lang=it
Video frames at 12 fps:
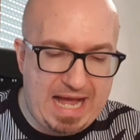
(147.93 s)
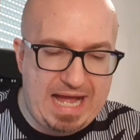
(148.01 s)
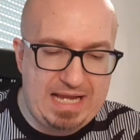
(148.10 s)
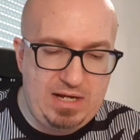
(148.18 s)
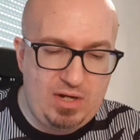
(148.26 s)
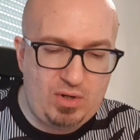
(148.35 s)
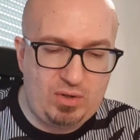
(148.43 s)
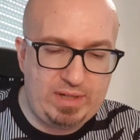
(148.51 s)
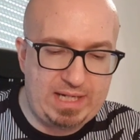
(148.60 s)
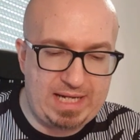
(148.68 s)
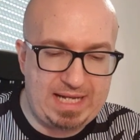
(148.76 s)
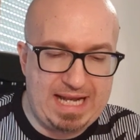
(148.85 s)

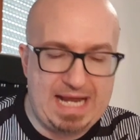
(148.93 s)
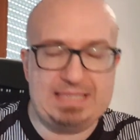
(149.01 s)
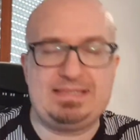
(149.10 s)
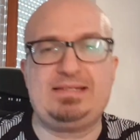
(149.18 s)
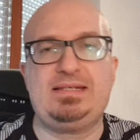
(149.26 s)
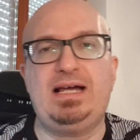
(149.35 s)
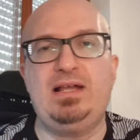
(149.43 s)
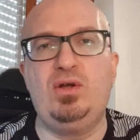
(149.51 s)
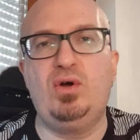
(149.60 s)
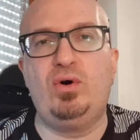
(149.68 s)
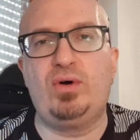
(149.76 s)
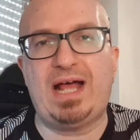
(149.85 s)
Allora ragazzi,
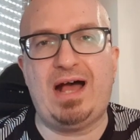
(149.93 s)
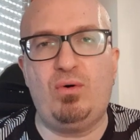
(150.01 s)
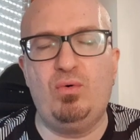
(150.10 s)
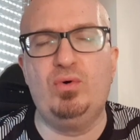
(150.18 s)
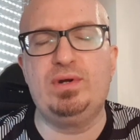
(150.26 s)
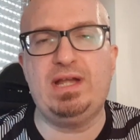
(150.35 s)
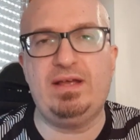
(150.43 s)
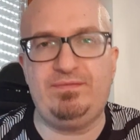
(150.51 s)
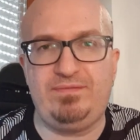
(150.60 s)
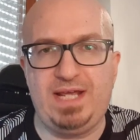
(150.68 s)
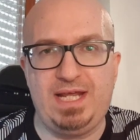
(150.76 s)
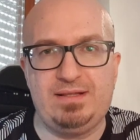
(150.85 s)
allora un
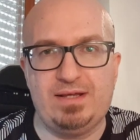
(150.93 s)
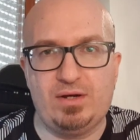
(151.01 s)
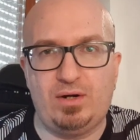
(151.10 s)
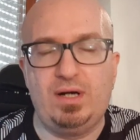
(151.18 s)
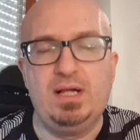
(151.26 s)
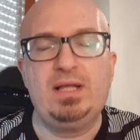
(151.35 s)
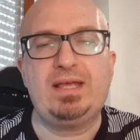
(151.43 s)
video